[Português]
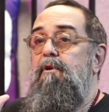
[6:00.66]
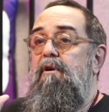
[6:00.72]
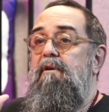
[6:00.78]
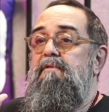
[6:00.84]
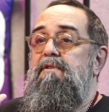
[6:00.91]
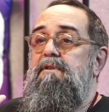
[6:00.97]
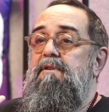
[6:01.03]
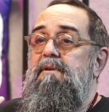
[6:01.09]

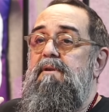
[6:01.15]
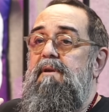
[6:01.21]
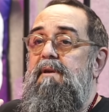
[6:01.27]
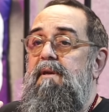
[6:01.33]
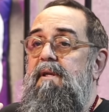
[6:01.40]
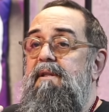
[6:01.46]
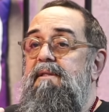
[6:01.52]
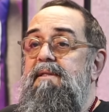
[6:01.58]
provas.
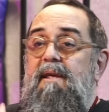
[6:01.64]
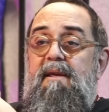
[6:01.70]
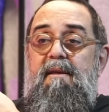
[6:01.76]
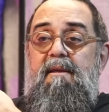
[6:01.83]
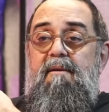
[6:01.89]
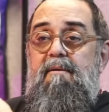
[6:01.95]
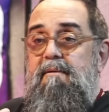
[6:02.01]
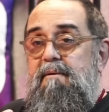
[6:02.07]
Ele
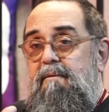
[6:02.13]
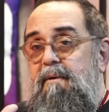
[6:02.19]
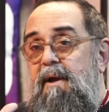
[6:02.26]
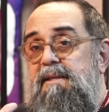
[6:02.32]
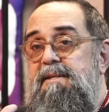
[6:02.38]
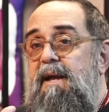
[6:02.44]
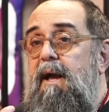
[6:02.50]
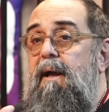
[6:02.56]
tem
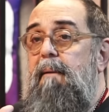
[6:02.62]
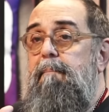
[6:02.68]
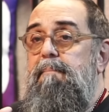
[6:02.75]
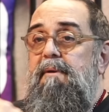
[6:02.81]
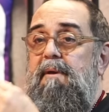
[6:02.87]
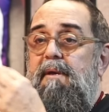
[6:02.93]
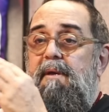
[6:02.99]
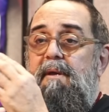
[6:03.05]

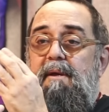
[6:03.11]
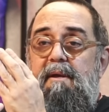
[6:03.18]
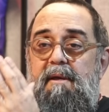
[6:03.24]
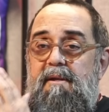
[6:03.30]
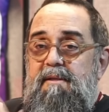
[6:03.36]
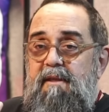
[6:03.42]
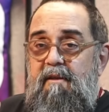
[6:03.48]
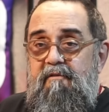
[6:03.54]
WhatsApp,
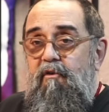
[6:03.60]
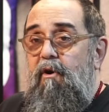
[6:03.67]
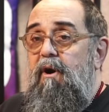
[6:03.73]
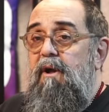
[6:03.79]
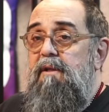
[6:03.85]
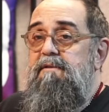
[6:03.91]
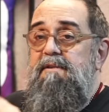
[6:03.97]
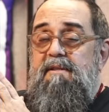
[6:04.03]
ele tem
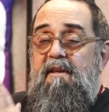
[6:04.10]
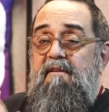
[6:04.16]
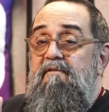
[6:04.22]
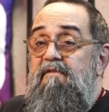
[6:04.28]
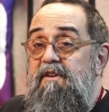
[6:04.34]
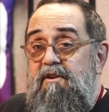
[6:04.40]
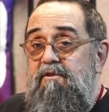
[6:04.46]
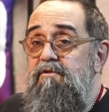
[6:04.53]
fotos, ele tem
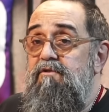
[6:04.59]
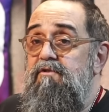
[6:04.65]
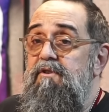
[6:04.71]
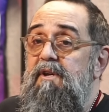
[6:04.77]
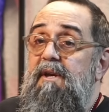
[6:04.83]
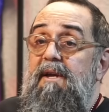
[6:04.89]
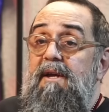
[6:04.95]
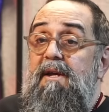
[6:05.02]
vídeos.
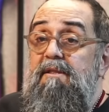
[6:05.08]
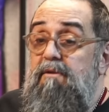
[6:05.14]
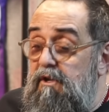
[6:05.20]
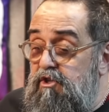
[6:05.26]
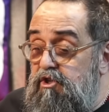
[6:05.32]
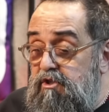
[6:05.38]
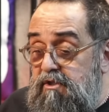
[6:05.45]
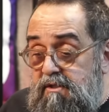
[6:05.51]
Então
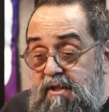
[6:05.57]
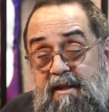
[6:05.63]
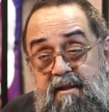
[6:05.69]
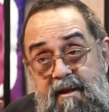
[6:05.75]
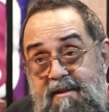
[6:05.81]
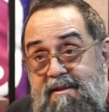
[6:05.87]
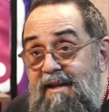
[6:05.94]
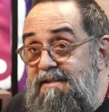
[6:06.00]
ele
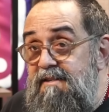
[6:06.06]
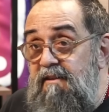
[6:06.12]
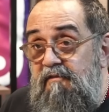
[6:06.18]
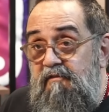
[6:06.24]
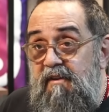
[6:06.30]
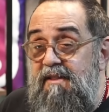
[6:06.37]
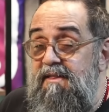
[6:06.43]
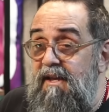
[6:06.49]
está tá se
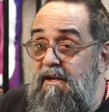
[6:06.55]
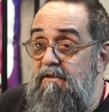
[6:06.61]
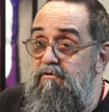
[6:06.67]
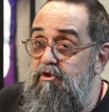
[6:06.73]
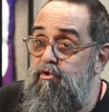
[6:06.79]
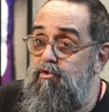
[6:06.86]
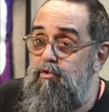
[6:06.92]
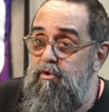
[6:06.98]

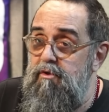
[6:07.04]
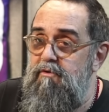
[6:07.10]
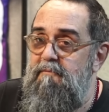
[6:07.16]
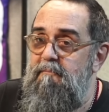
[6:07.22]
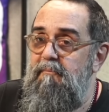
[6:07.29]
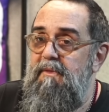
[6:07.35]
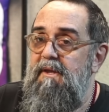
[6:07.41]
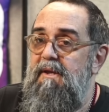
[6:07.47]
defendendo de
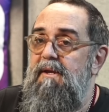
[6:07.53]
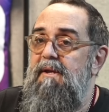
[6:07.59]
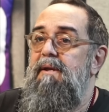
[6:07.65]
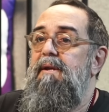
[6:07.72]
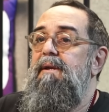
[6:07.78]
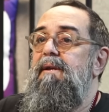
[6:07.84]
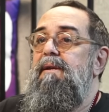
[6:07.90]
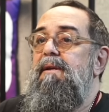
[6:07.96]
tudo.
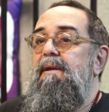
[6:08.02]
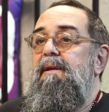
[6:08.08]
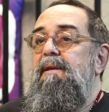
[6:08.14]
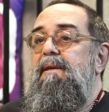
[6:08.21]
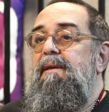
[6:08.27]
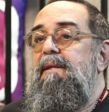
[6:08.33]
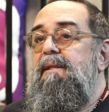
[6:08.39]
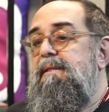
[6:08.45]

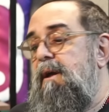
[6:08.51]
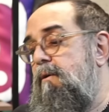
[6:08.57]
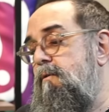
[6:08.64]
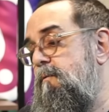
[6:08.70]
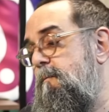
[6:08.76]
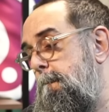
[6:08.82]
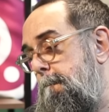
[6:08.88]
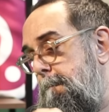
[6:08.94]

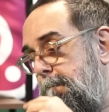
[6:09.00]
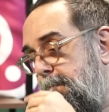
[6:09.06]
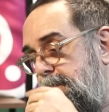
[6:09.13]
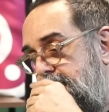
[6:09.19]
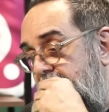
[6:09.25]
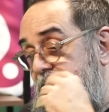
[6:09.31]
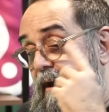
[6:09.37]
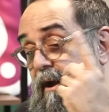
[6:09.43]
Então
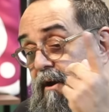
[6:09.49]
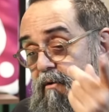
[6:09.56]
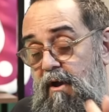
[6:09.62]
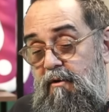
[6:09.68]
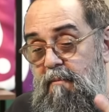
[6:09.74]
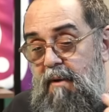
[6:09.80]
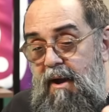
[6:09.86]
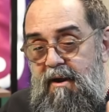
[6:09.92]
tem
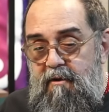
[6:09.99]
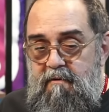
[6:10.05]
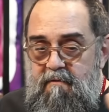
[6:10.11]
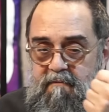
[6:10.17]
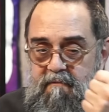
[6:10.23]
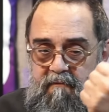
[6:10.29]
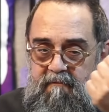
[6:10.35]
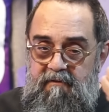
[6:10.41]
agora uma.
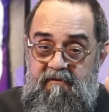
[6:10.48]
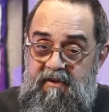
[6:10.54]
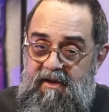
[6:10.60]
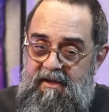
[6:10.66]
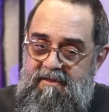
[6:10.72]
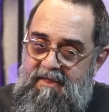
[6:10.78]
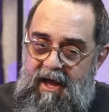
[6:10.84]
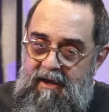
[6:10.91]
Um,
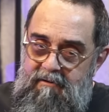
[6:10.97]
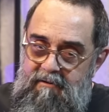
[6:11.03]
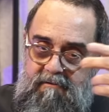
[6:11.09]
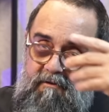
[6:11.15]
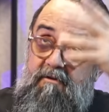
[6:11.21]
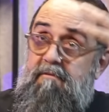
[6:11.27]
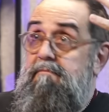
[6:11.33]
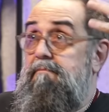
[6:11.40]

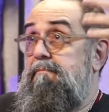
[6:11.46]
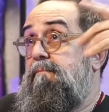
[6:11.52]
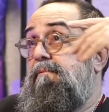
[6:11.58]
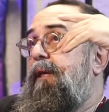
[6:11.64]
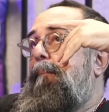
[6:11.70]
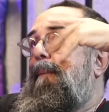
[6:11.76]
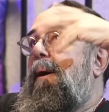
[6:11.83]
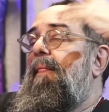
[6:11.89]
inventaram,
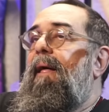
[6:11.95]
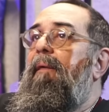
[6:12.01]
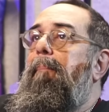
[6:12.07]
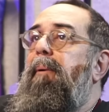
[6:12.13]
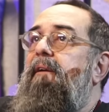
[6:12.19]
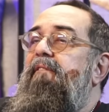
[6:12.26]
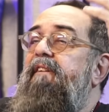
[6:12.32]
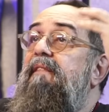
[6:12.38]
não tem mais nada
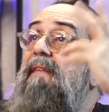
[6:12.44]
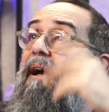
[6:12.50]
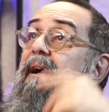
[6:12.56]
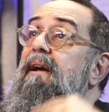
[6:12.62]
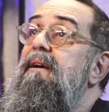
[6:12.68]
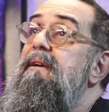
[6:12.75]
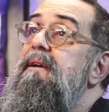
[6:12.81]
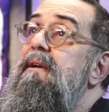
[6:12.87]
para
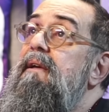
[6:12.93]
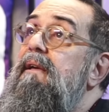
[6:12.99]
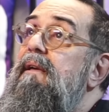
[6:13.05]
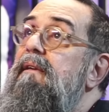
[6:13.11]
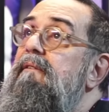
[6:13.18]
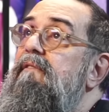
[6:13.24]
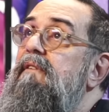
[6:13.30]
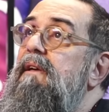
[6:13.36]
inventar,
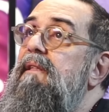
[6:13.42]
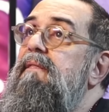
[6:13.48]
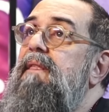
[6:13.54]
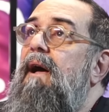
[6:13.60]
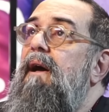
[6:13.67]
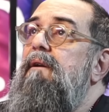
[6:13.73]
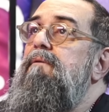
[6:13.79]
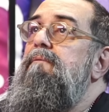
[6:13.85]

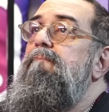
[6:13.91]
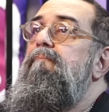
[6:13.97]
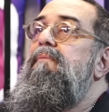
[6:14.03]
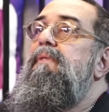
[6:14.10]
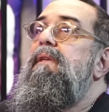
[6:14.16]
inventaram